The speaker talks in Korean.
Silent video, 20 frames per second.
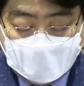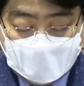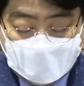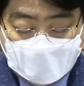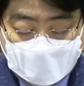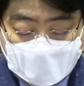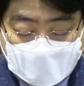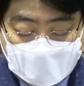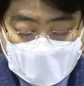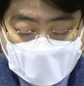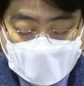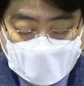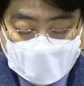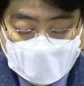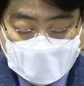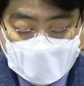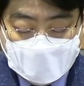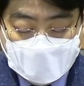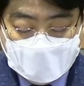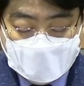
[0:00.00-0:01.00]

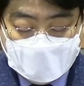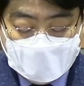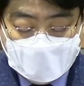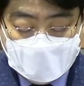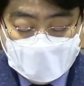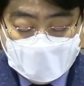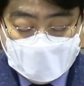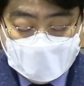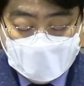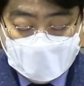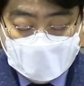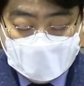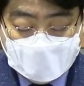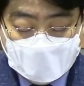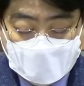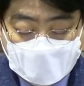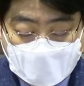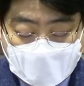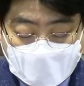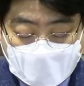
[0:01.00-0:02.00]
장사한 지쌀
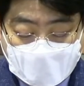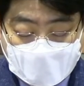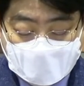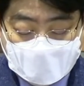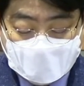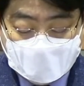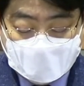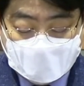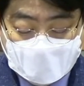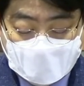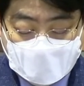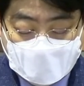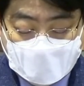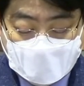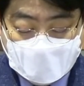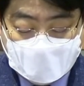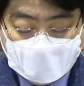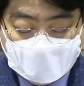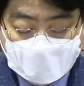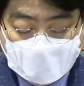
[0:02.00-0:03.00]
만에 죽은 자
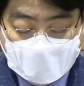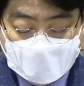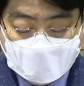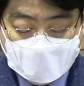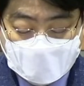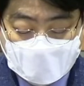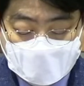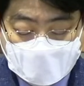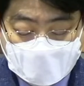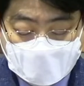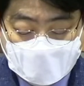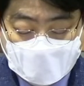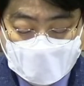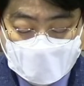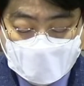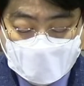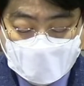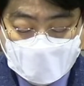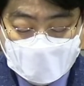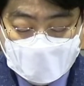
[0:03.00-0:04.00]
가운데서
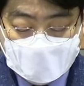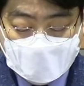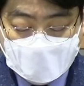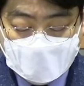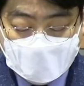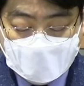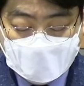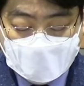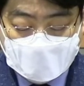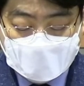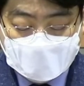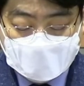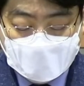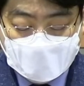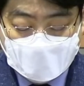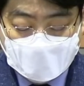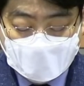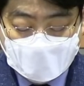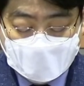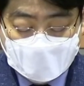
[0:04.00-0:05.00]
다시
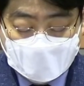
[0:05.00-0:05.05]
살아나시며